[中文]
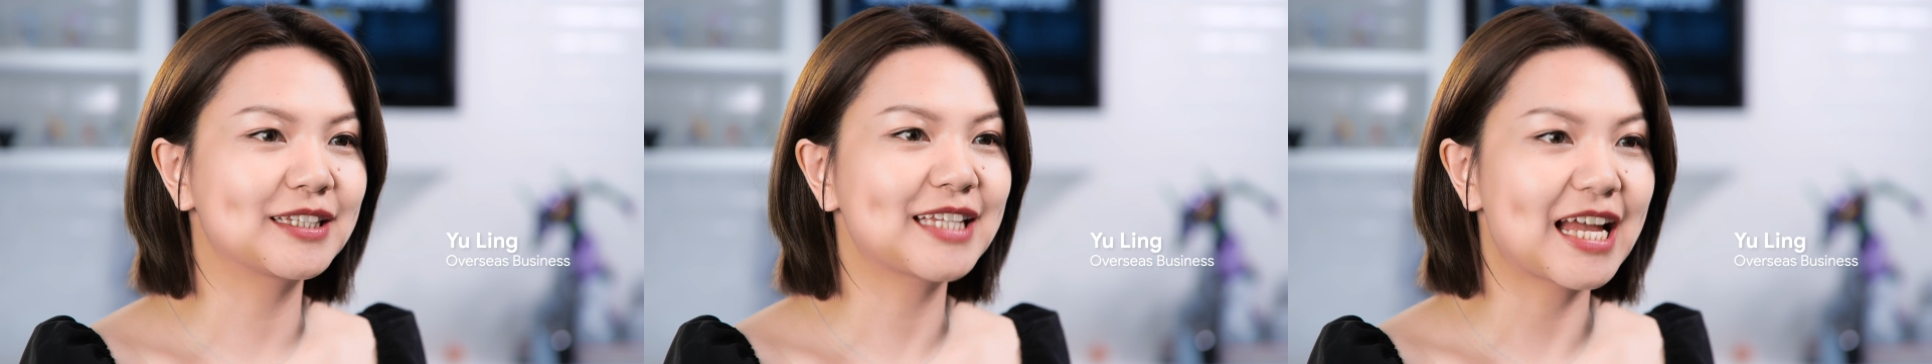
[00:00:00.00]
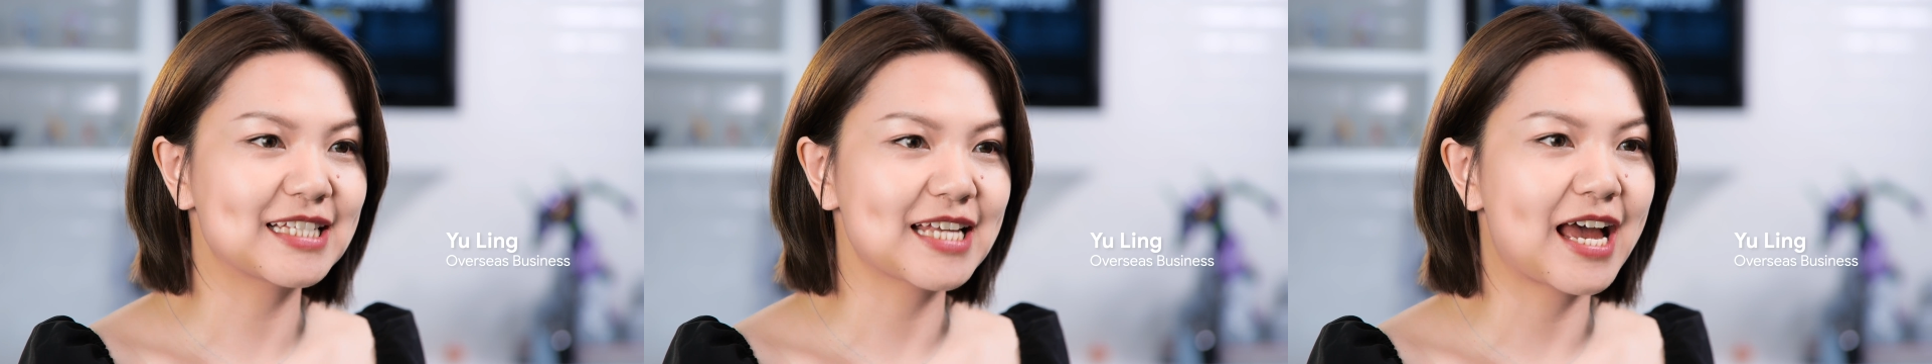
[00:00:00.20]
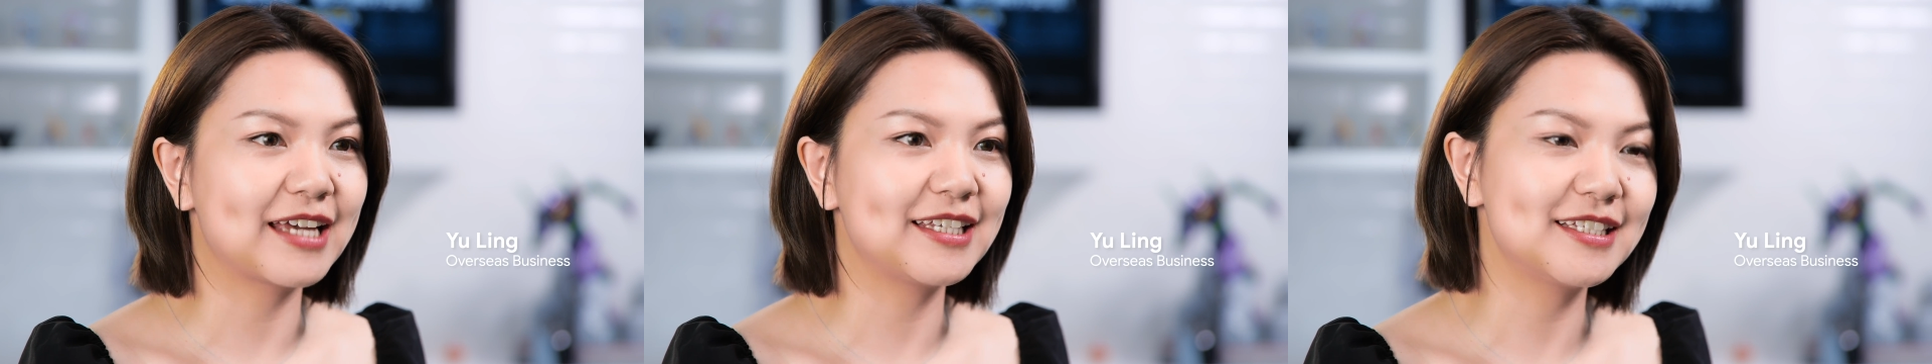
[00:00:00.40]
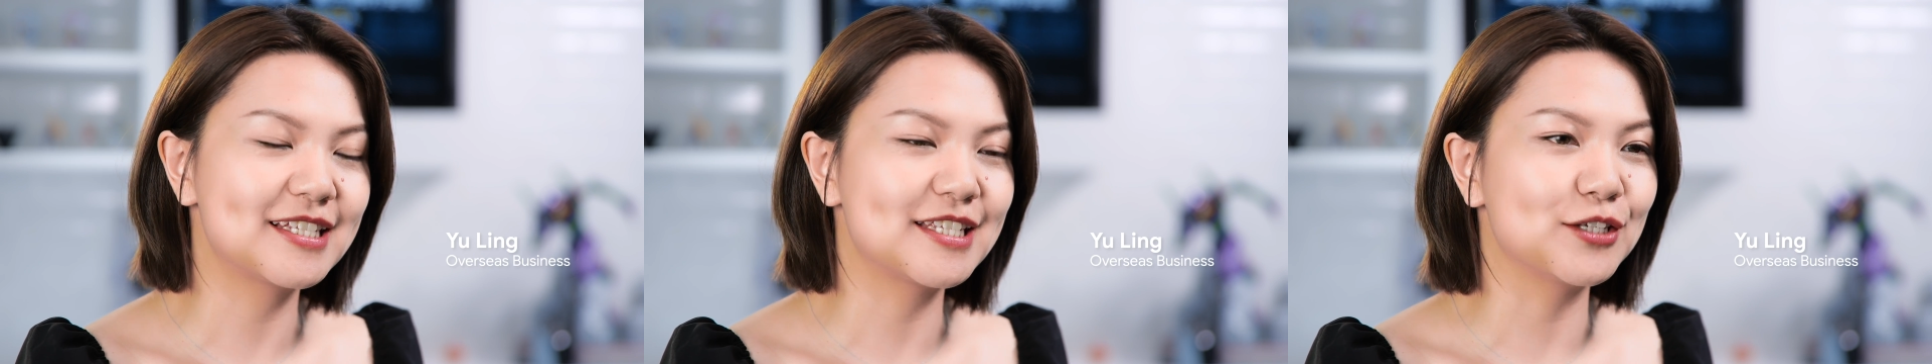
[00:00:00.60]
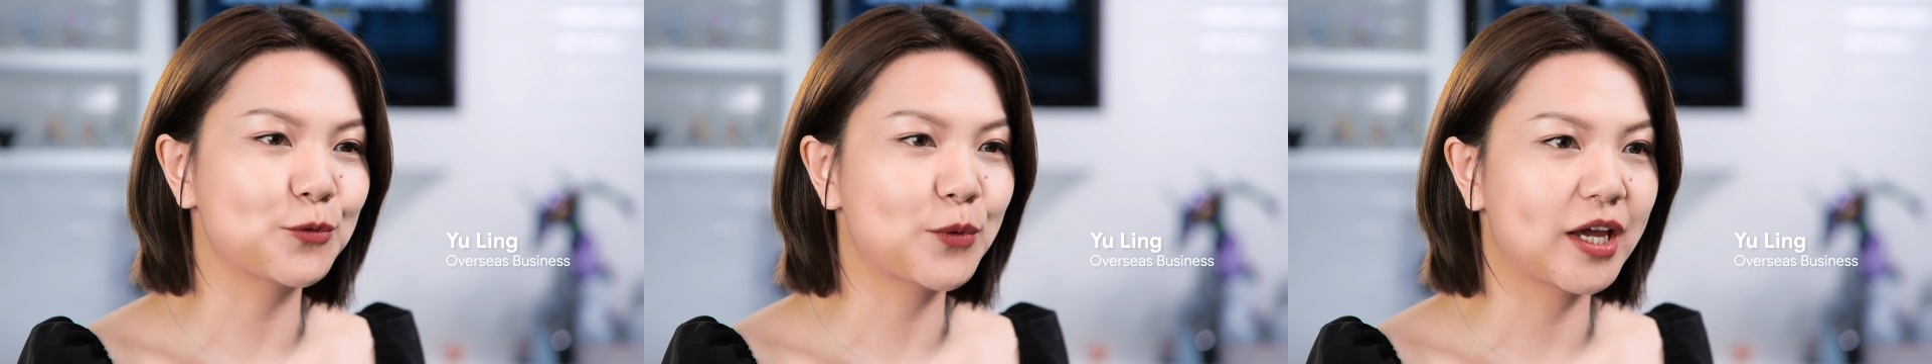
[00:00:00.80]
大家一
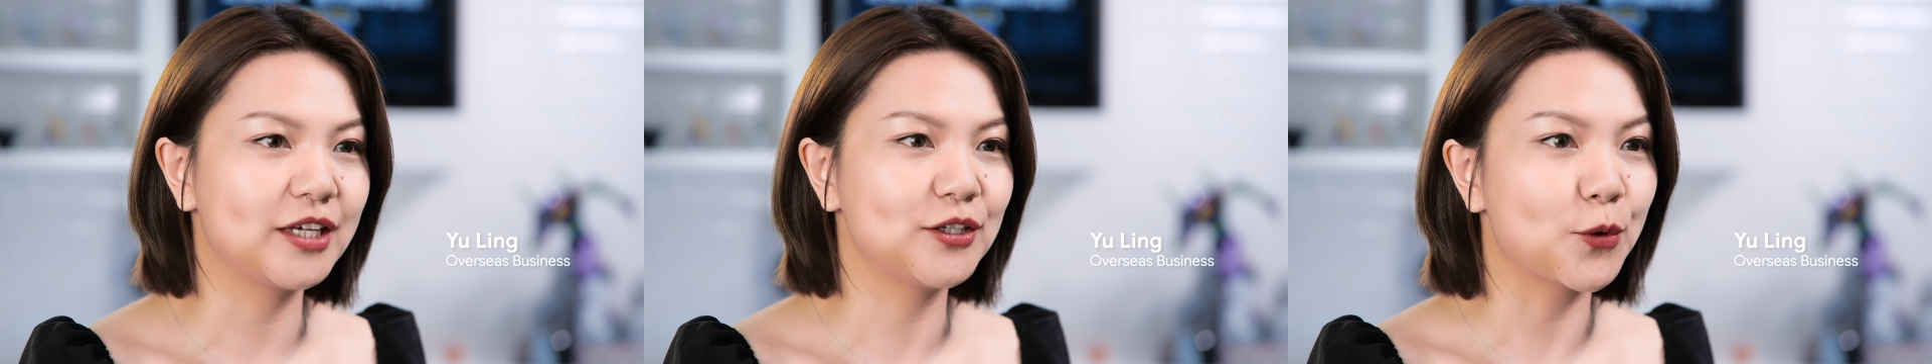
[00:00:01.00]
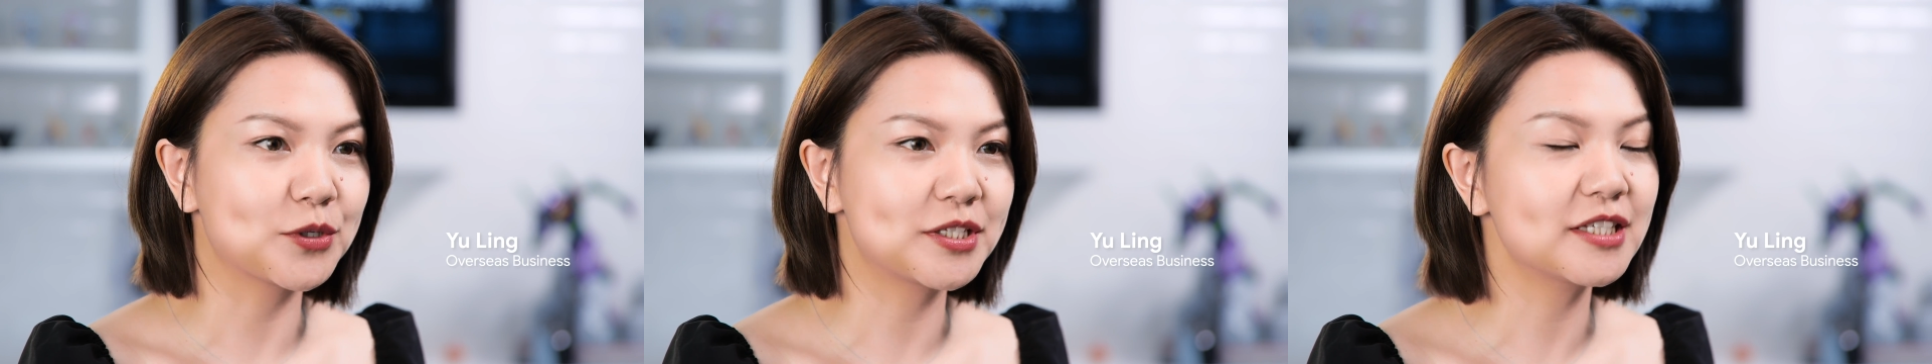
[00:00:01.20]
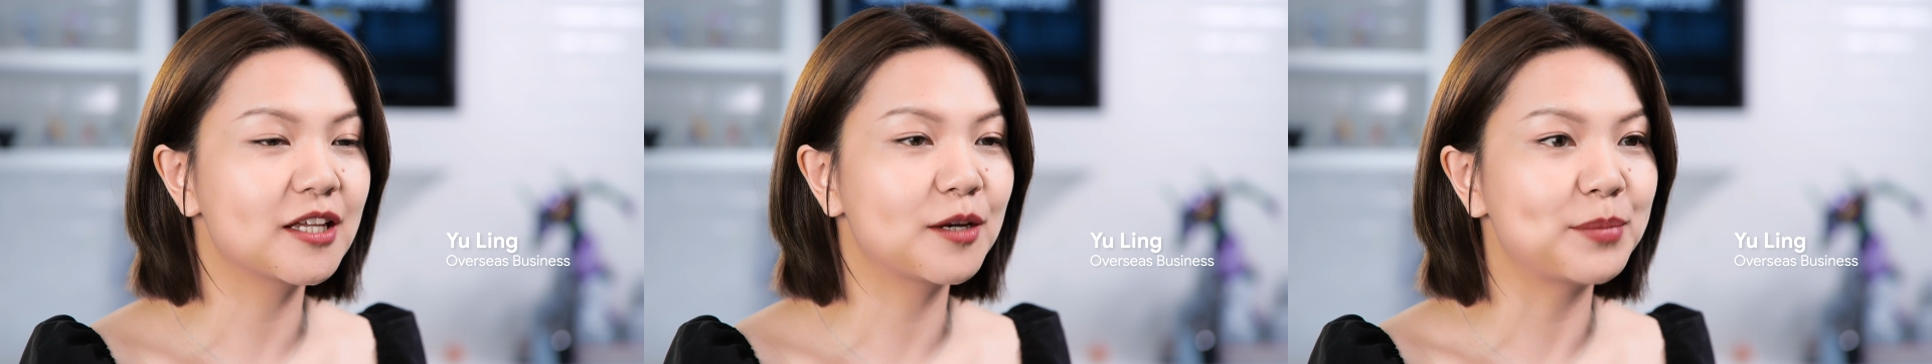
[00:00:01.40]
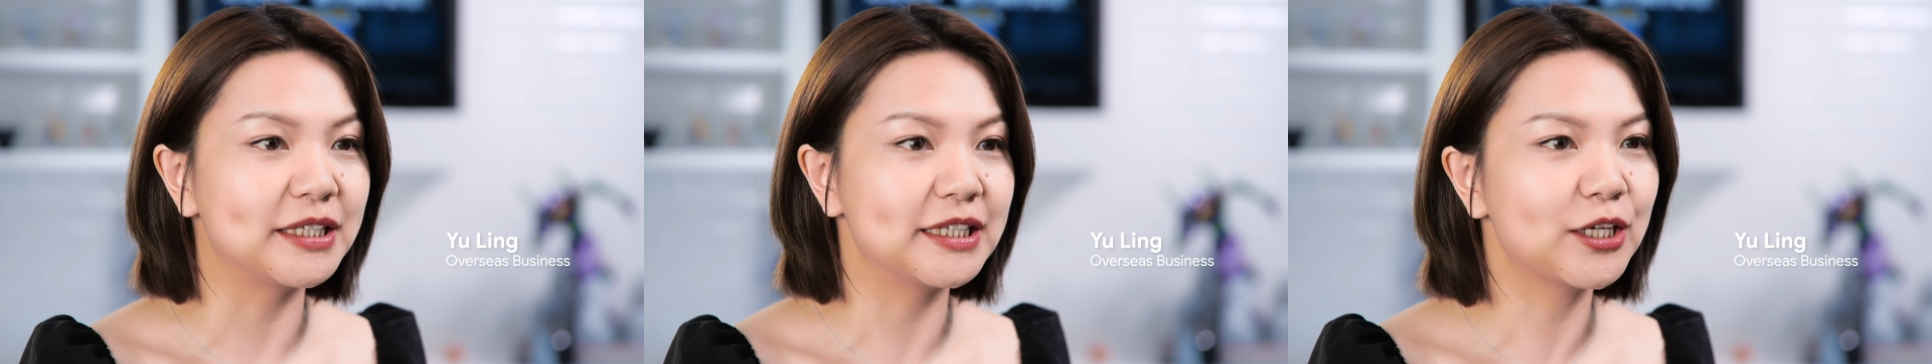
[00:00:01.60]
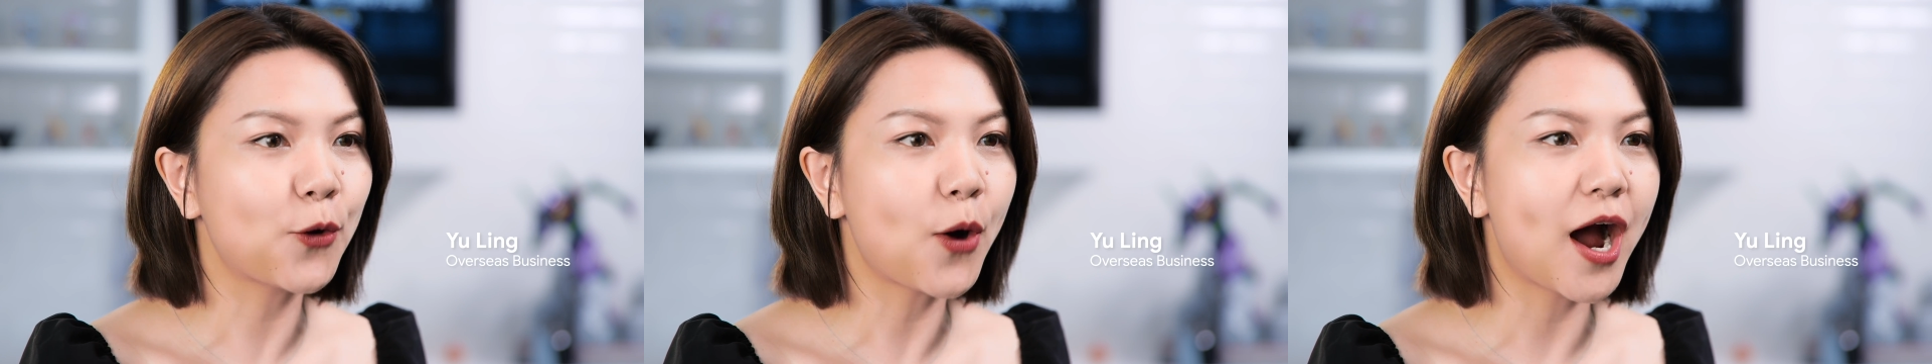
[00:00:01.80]
起为游戏的
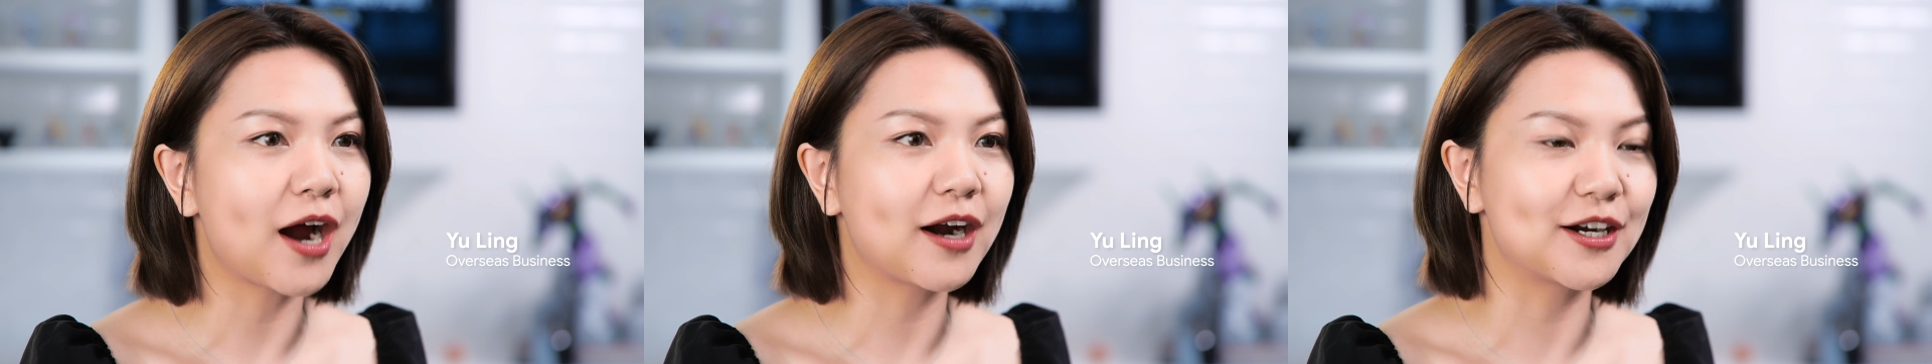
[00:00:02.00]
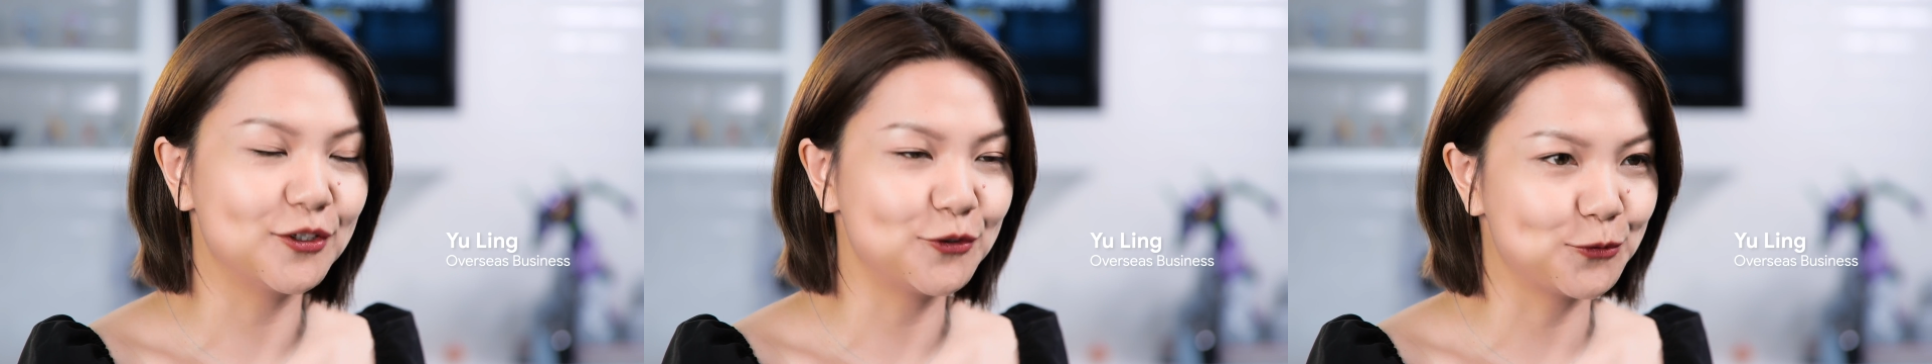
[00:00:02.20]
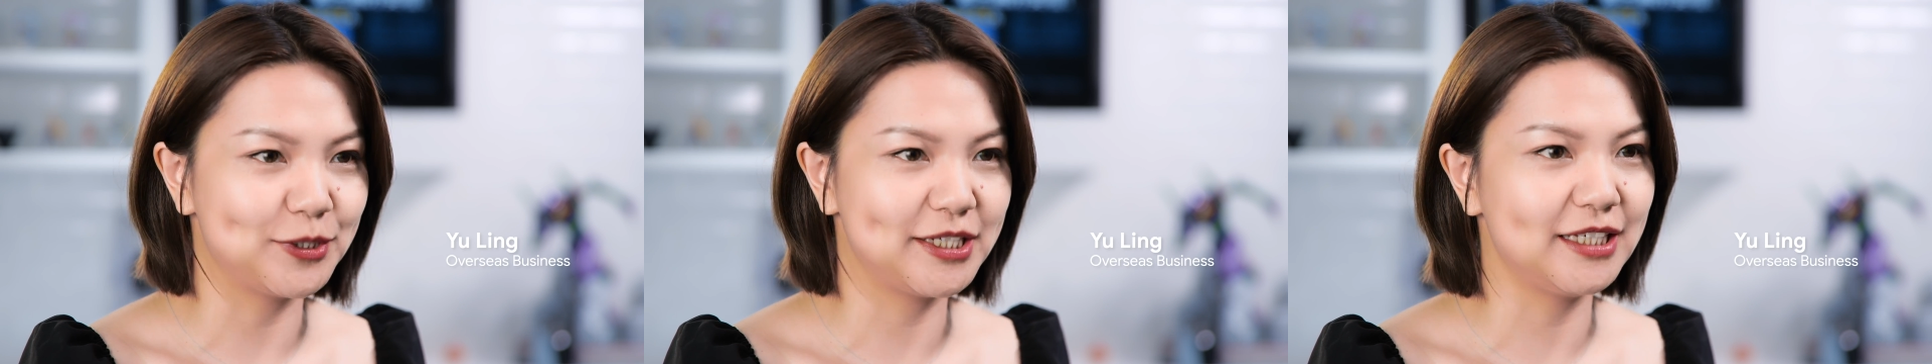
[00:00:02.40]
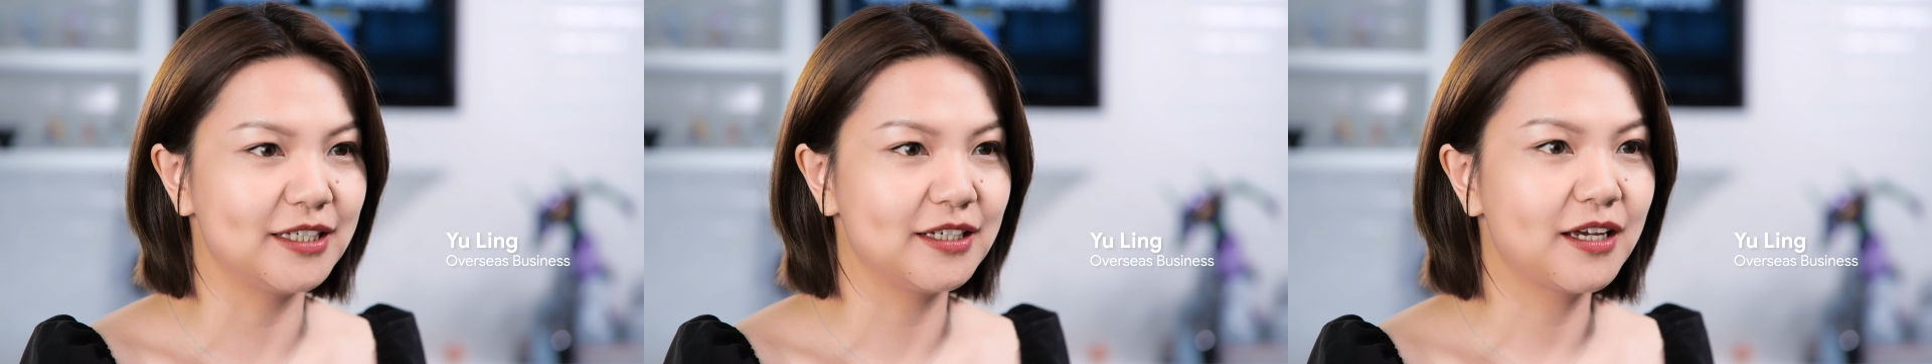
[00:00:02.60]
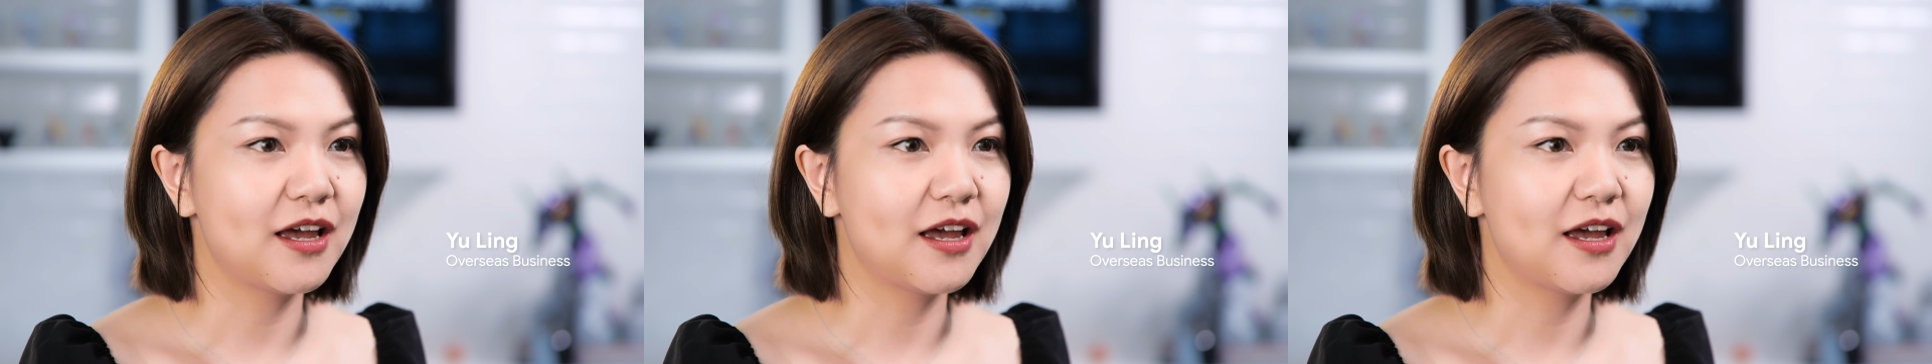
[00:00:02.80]
本地化而努力，